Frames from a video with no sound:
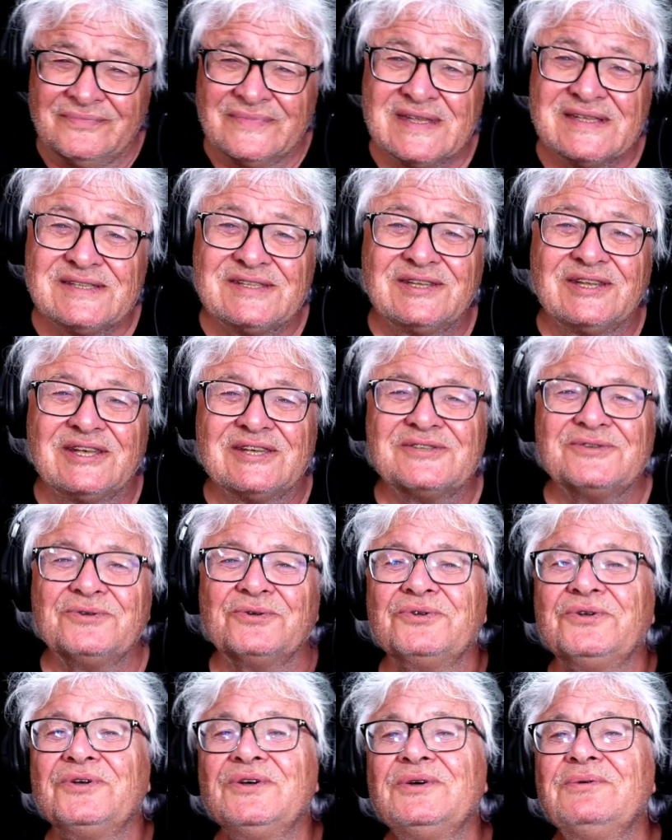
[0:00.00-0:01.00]
Citation
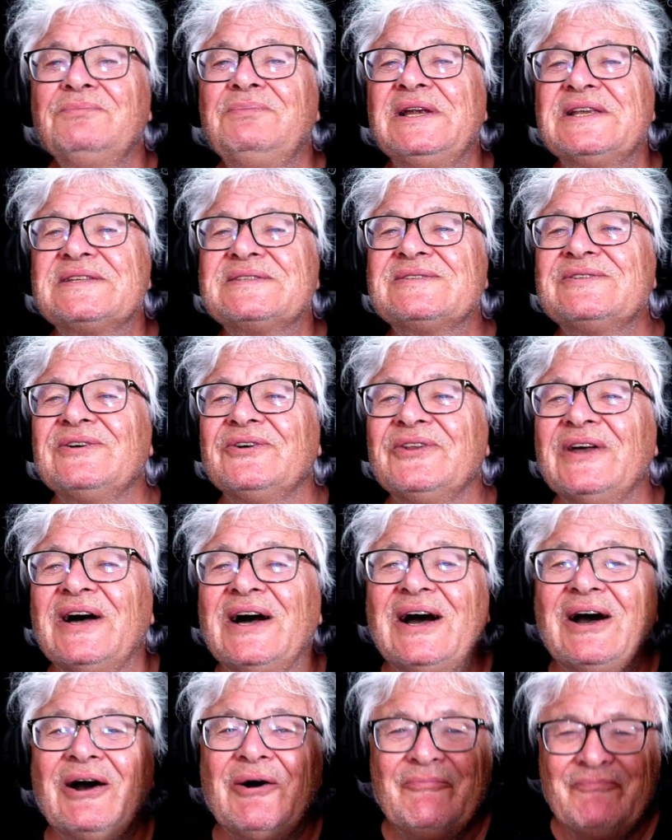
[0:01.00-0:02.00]
de Blaise
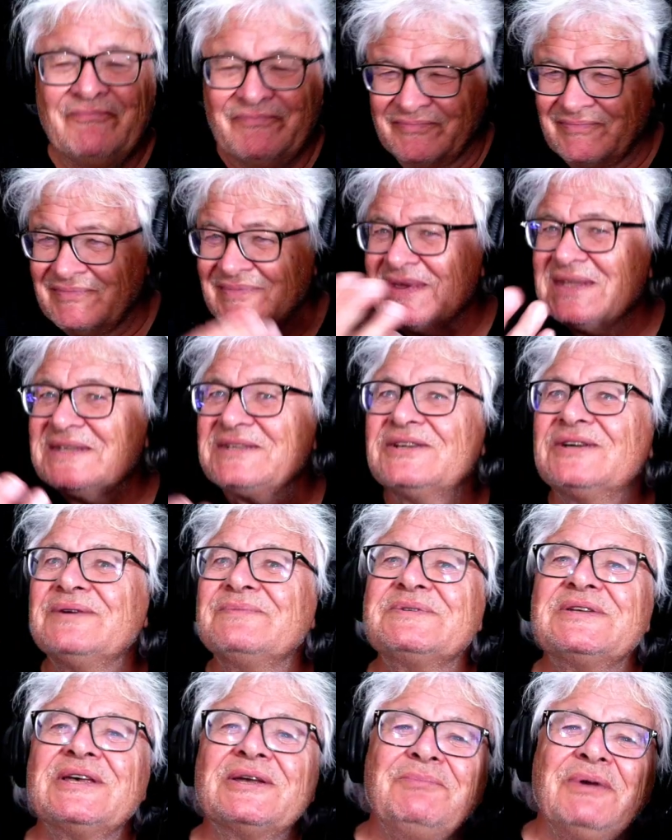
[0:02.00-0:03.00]
Sandrard. C'est comme
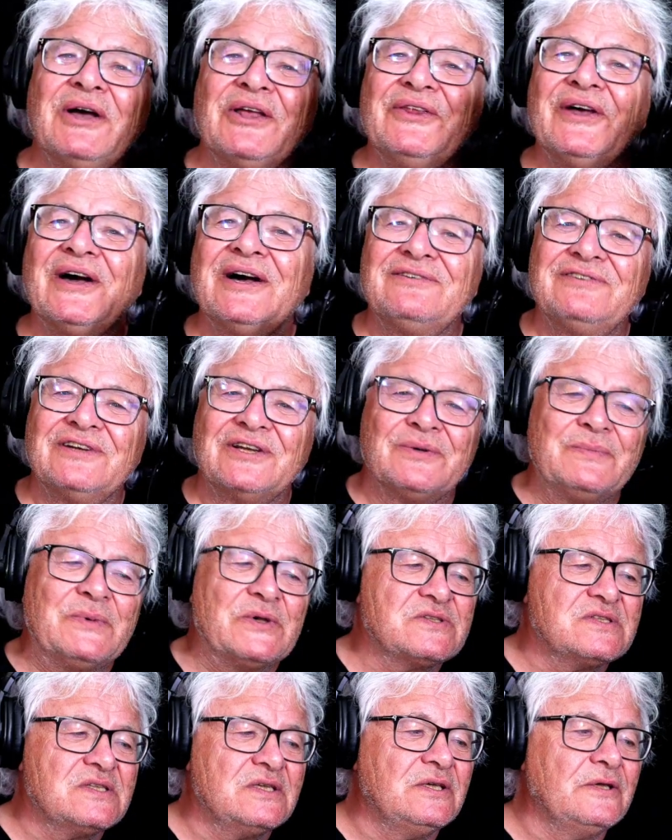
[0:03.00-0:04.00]
ça que Bernard avait
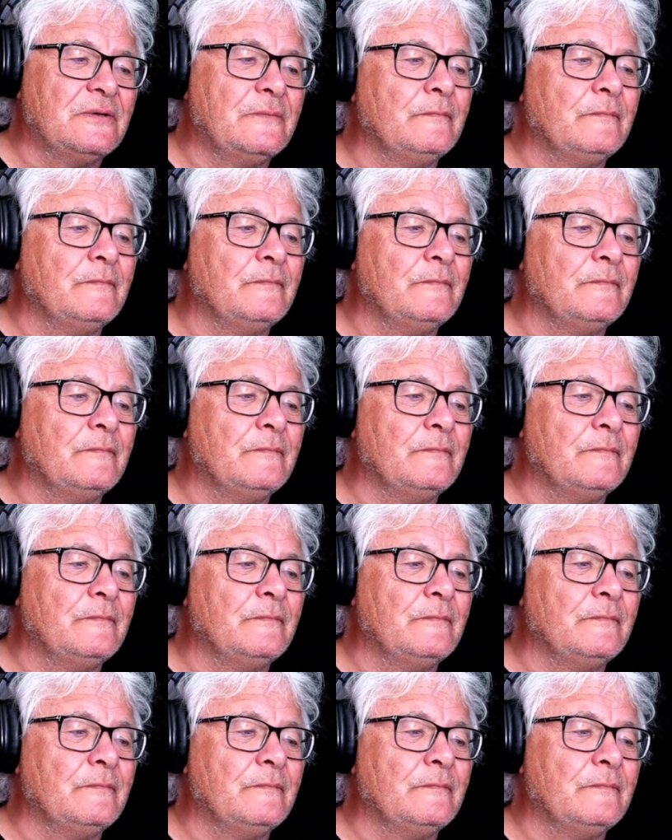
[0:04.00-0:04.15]
commencé.